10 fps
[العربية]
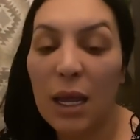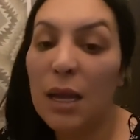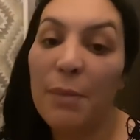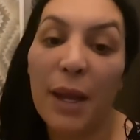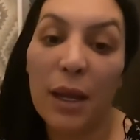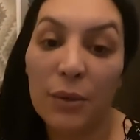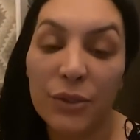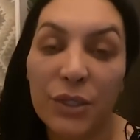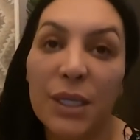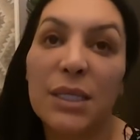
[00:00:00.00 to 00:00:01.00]
البارح واش
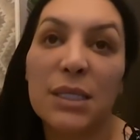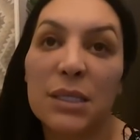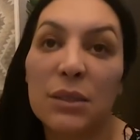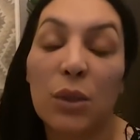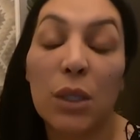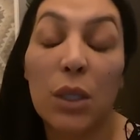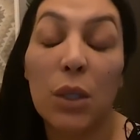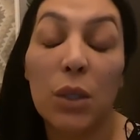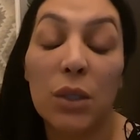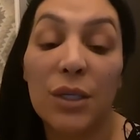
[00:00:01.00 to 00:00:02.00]
درت قلت
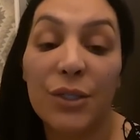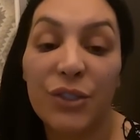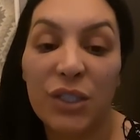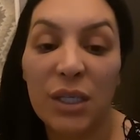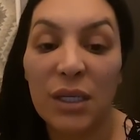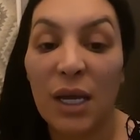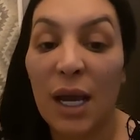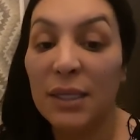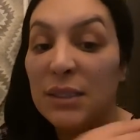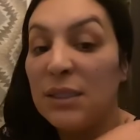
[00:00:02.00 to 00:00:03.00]
له تجي
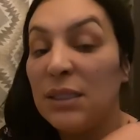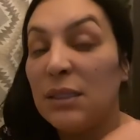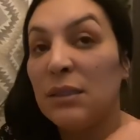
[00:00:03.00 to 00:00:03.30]
عندي